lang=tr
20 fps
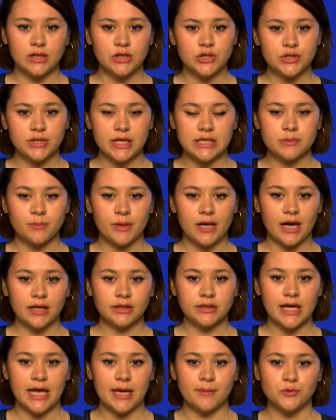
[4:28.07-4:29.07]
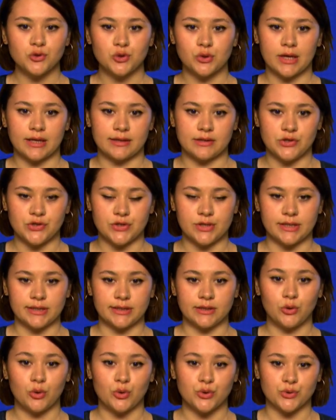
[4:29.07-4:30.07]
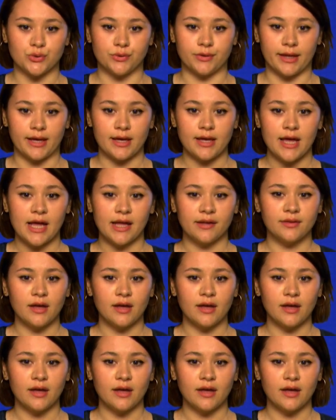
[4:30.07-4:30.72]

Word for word: İşletmeler hem tüketicilerin gözünde